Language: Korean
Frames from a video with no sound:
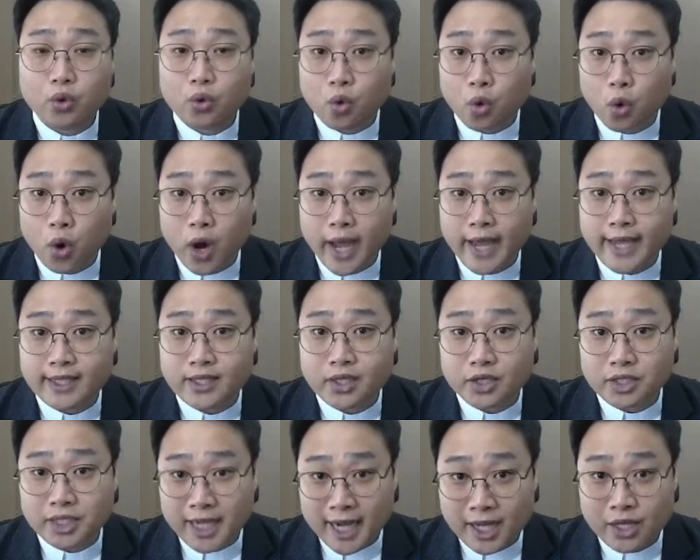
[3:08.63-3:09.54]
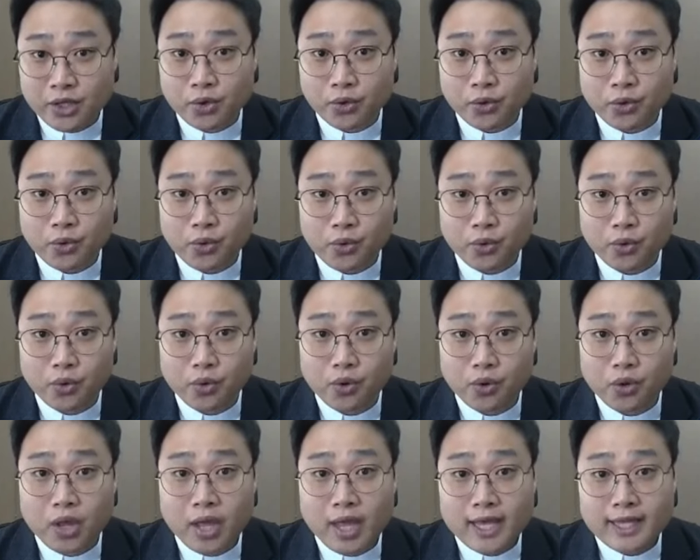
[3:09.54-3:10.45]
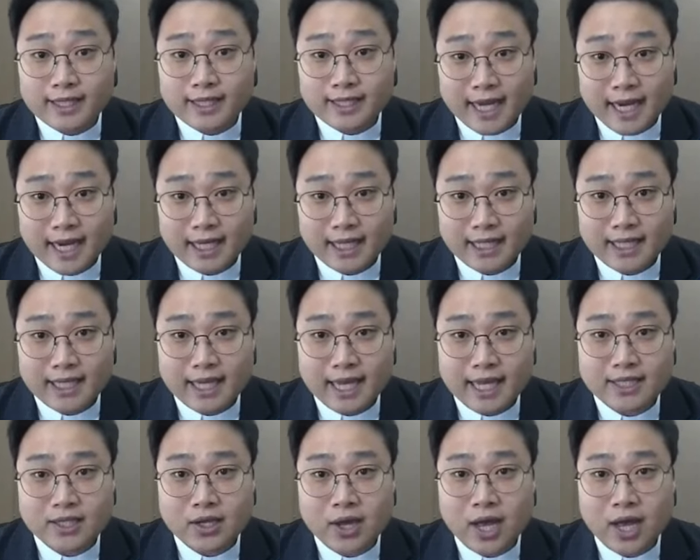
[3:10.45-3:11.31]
고아에서 자녀로, 창기에서